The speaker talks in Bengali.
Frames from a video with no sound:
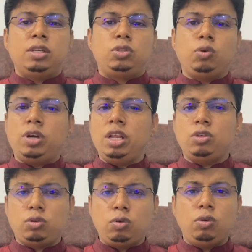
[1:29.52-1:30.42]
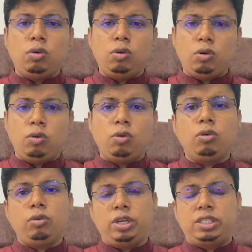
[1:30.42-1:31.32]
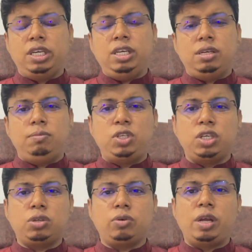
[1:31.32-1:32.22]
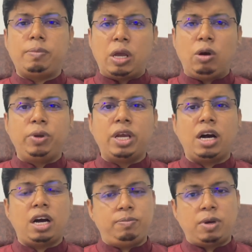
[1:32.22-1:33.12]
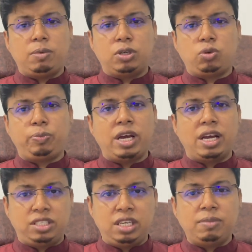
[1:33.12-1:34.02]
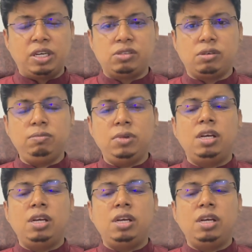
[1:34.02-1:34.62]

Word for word: চোখের যতগুলো রোগ রয়েছে বিশেষ করে মায়োপিয়া হাইপ্যারামেট্রোপিয়া অ্যাস্টিকম্যাটিজম